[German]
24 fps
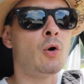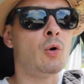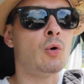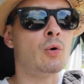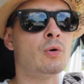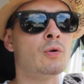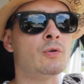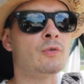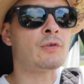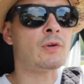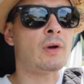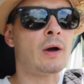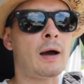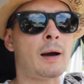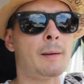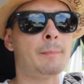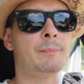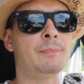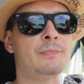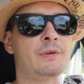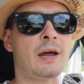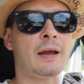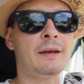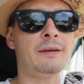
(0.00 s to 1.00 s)
und
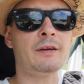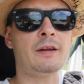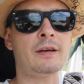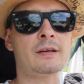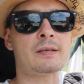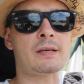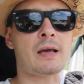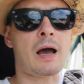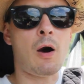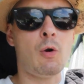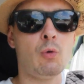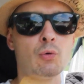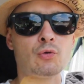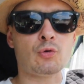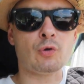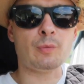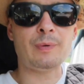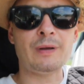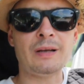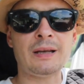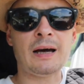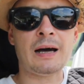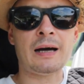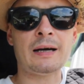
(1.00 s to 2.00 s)
haben dann das Auto
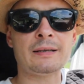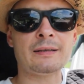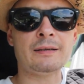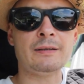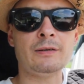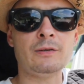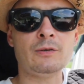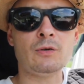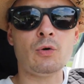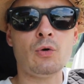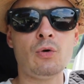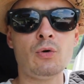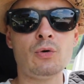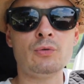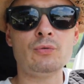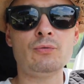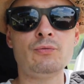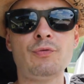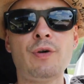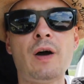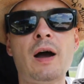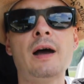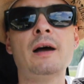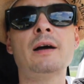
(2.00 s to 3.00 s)
beladen und
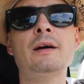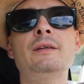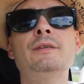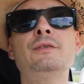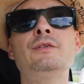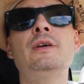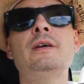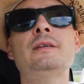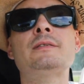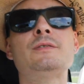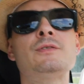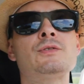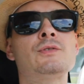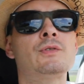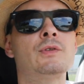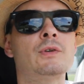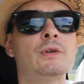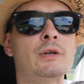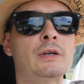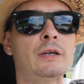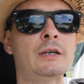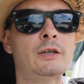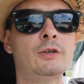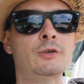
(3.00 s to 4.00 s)
fahren jetzt
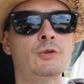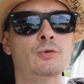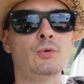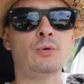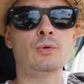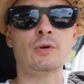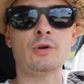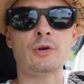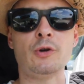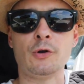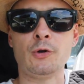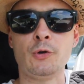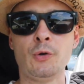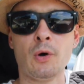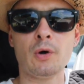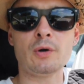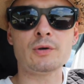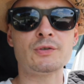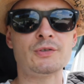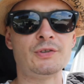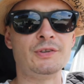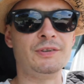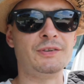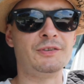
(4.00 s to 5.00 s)
Richtung
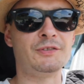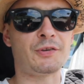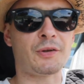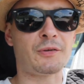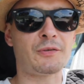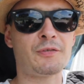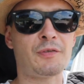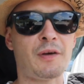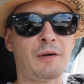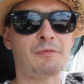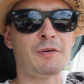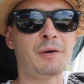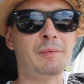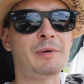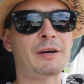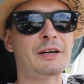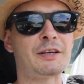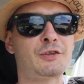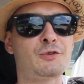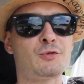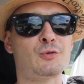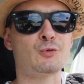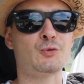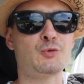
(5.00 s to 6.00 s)
Norden. Sonst fahren wir immer
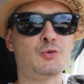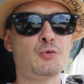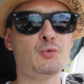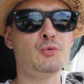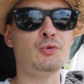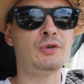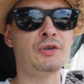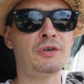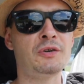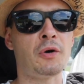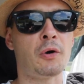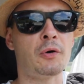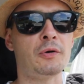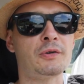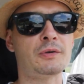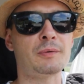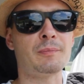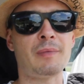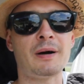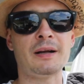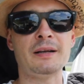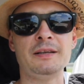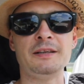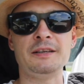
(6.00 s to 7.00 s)
Richtung Süden, heute
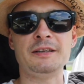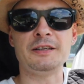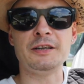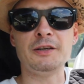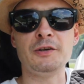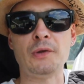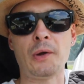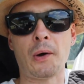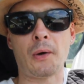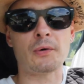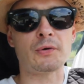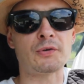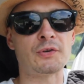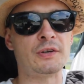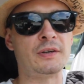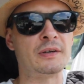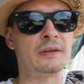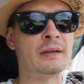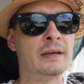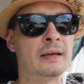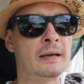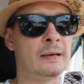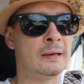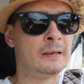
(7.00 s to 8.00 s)
mal in den Norden.
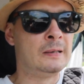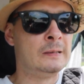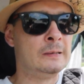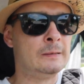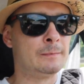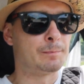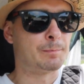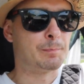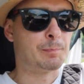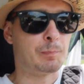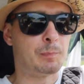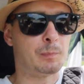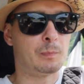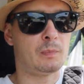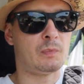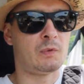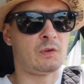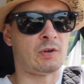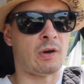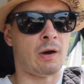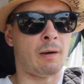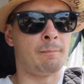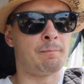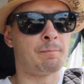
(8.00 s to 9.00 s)

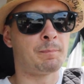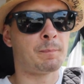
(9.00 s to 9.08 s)
Tja,